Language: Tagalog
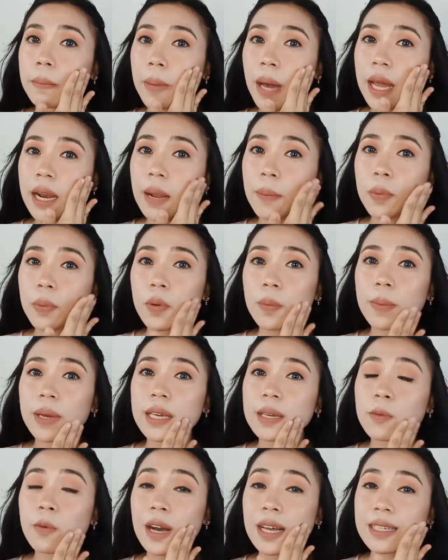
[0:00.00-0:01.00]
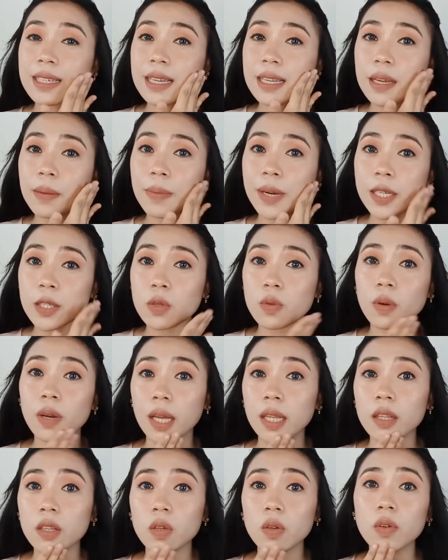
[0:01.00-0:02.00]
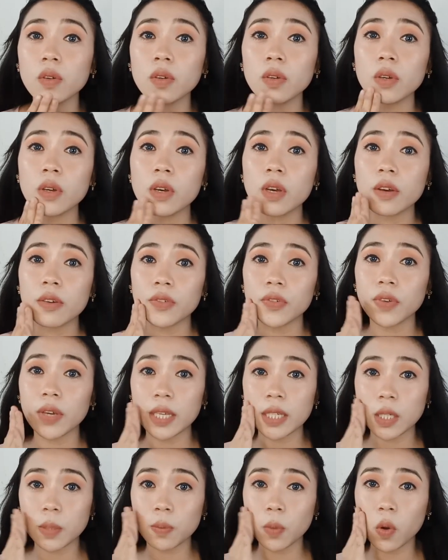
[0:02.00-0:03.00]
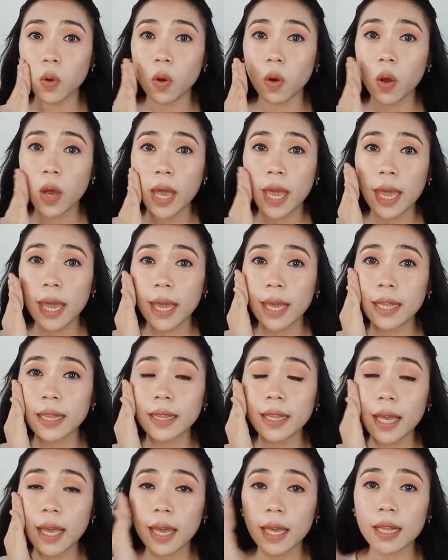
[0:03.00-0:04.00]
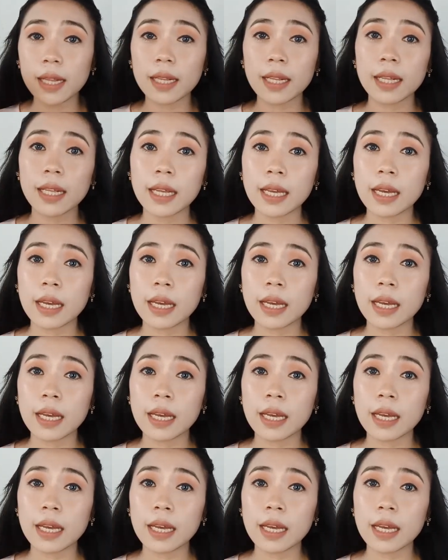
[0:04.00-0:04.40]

Para po maiwasan na magsugat yung face mo. And then,